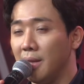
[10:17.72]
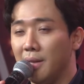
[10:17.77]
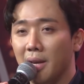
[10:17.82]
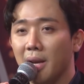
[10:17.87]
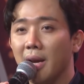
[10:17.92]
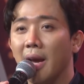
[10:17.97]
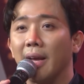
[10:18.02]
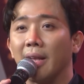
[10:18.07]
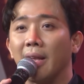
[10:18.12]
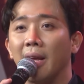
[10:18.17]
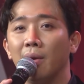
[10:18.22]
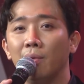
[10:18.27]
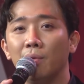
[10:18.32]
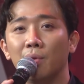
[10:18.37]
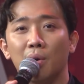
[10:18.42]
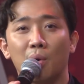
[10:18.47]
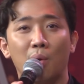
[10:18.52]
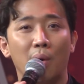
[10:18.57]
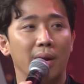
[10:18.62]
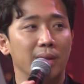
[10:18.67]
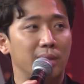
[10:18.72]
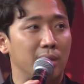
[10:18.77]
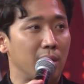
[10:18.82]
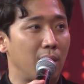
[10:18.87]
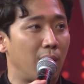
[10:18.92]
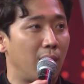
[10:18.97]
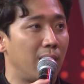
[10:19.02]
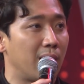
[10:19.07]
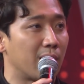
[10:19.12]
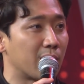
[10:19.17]
thì những ngày tháng vừa qua
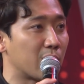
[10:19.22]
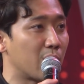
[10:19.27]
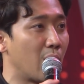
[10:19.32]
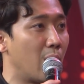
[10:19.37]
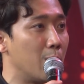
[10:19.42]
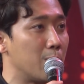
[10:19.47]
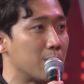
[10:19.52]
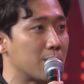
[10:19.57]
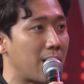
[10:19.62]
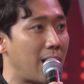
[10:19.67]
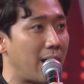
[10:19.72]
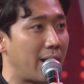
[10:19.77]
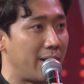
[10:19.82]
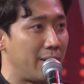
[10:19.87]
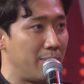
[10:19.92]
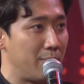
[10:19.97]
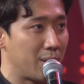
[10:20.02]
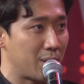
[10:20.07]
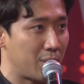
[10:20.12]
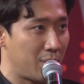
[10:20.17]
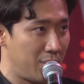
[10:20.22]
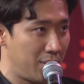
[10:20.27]
chỉ gọi là tồn tại mà